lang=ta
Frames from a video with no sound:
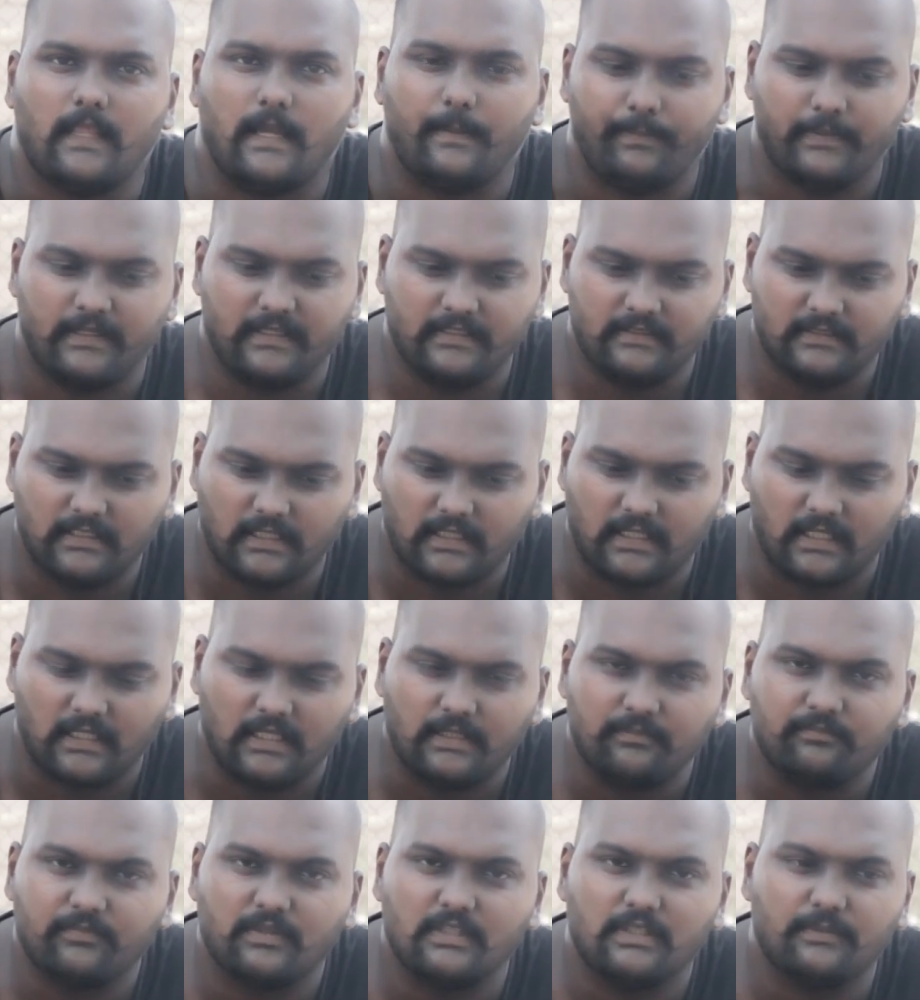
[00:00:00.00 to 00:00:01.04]
அப்போ இந்த
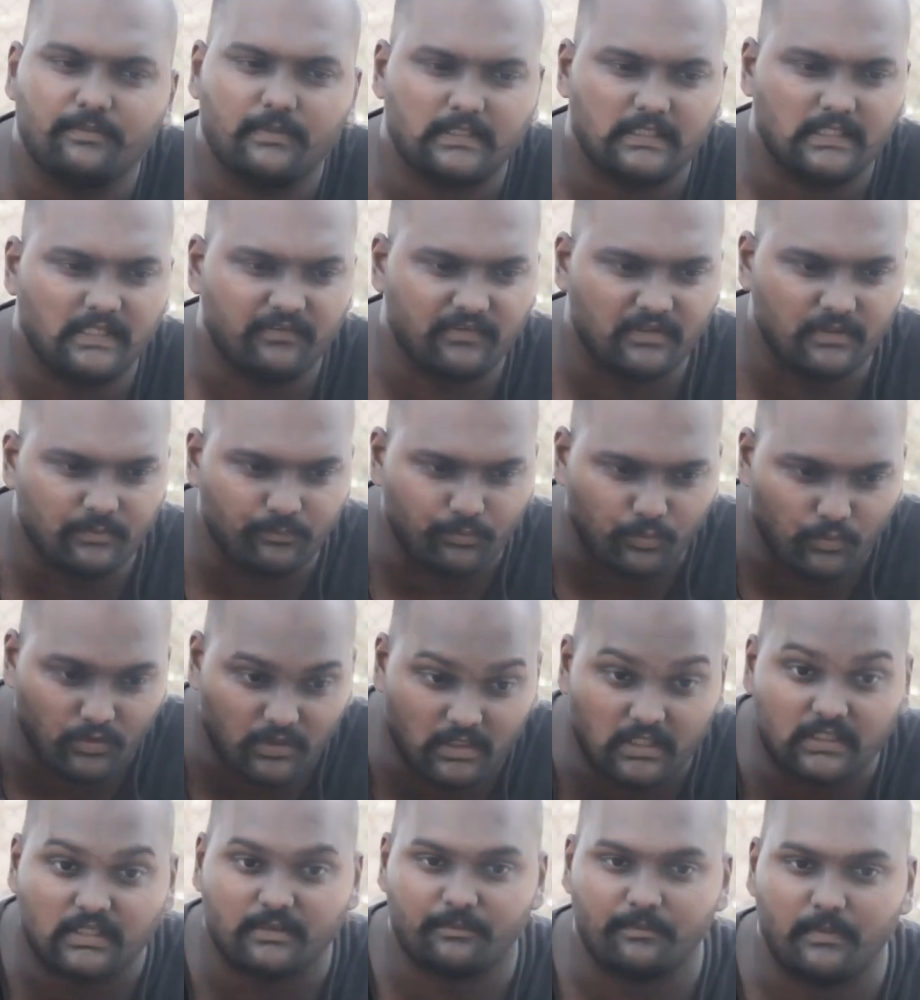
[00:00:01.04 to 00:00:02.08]
களம் வந்து பார்த்திங்கன்னா வெறும்
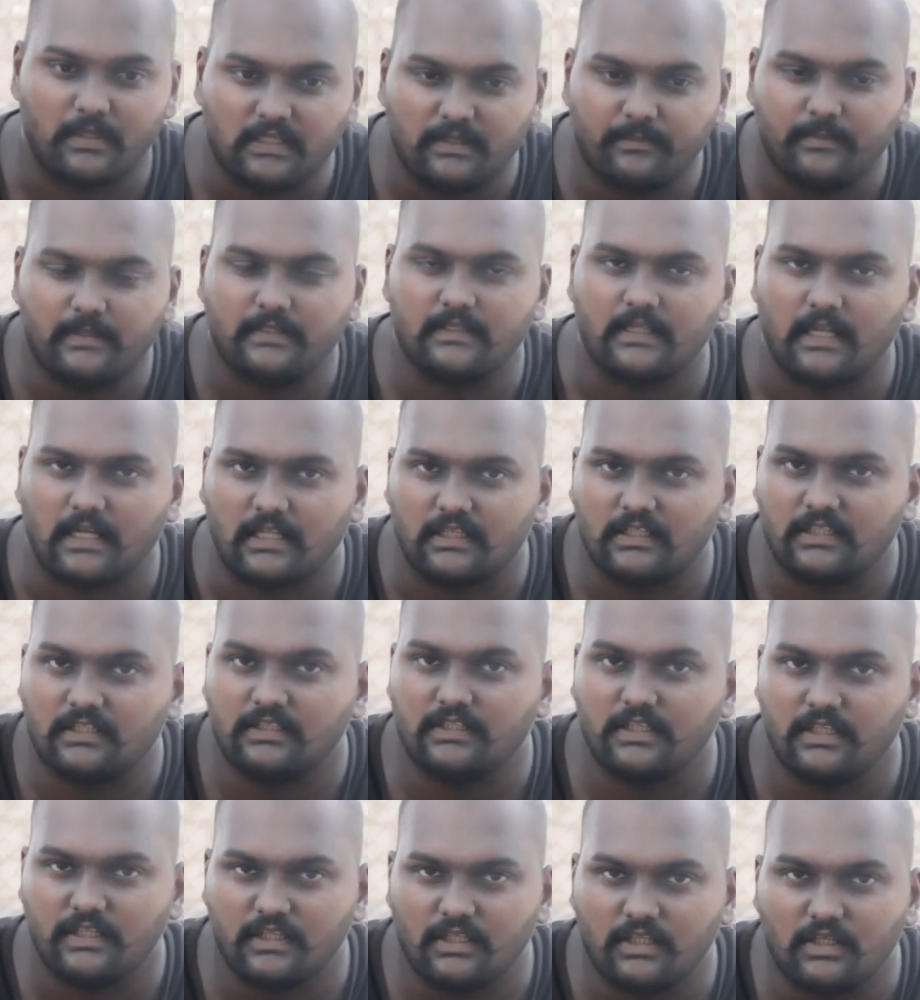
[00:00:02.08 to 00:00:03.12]
போராட்டம் மட்டுமே
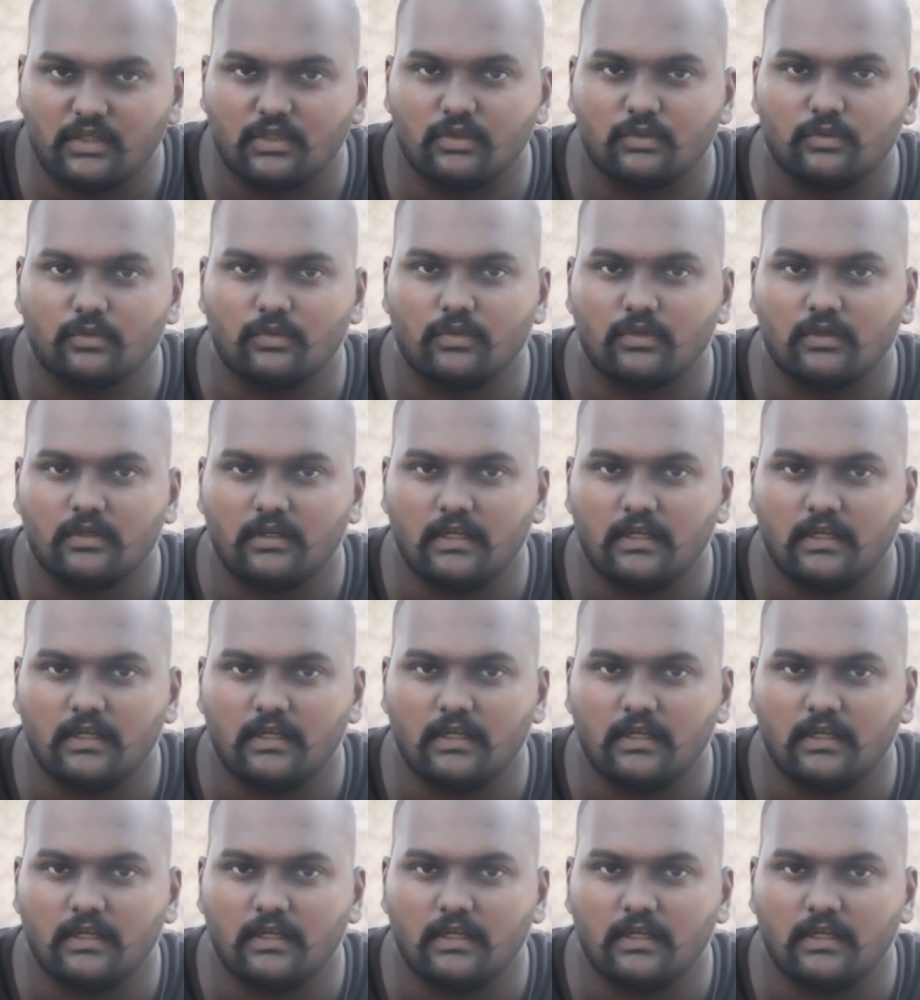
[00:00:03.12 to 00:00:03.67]
நடந்துக்கிட்டு இருக்கணும்